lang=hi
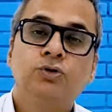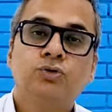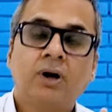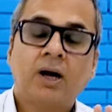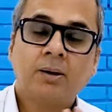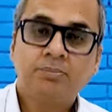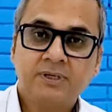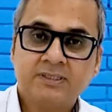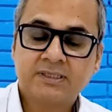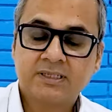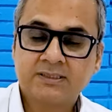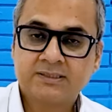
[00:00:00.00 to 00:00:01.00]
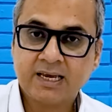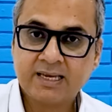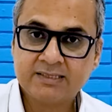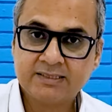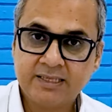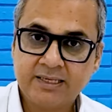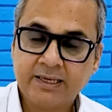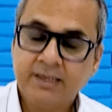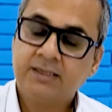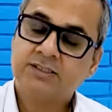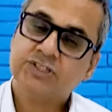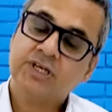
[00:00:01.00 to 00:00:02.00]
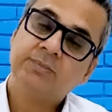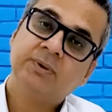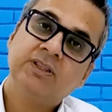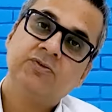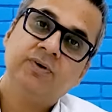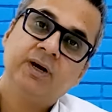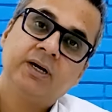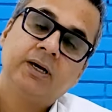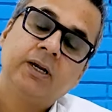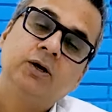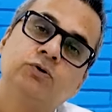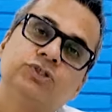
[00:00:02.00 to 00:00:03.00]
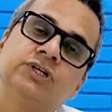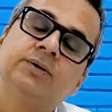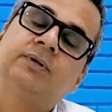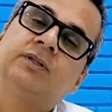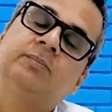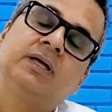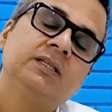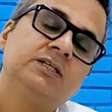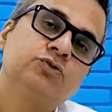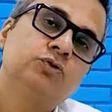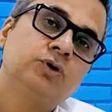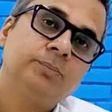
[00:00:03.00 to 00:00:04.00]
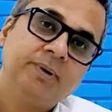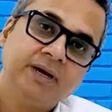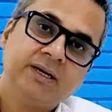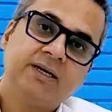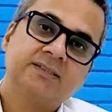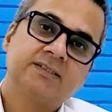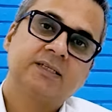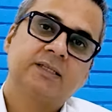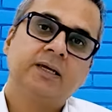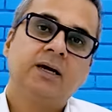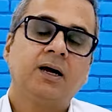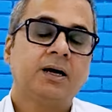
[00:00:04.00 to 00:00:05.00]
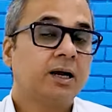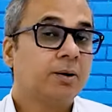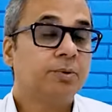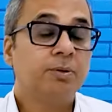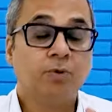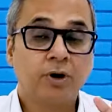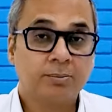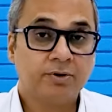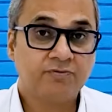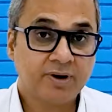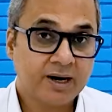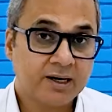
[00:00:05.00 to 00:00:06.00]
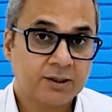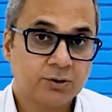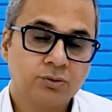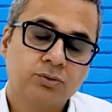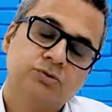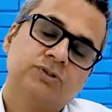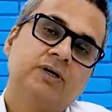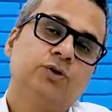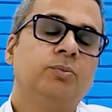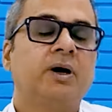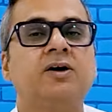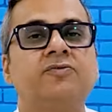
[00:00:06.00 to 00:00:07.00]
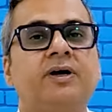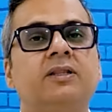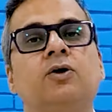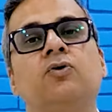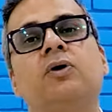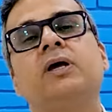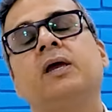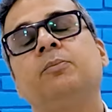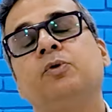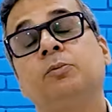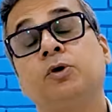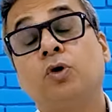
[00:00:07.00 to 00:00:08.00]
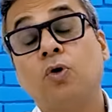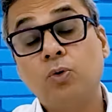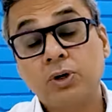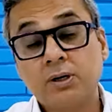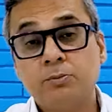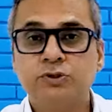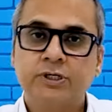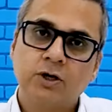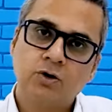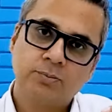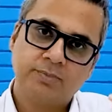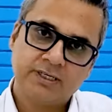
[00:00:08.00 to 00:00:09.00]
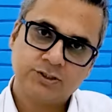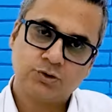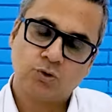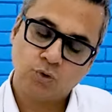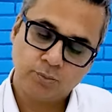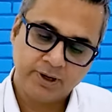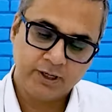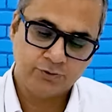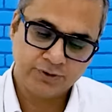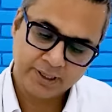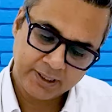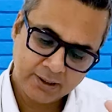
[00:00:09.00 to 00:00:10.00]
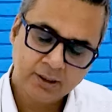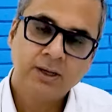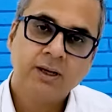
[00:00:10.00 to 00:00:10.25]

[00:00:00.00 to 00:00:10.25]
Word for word: तो आप इसका साइज़ देखें छः मंथ वेट करें और छः मंथ बाद इसको रिपीट कर सकते हैं अगर आपकी बॉडी में फैट है तो तो उसका दोबारा फ़ायदा होगा कि एबडोमन और कम हो जाएगा और ब्रेस्ट और बड़ी हो जाएगी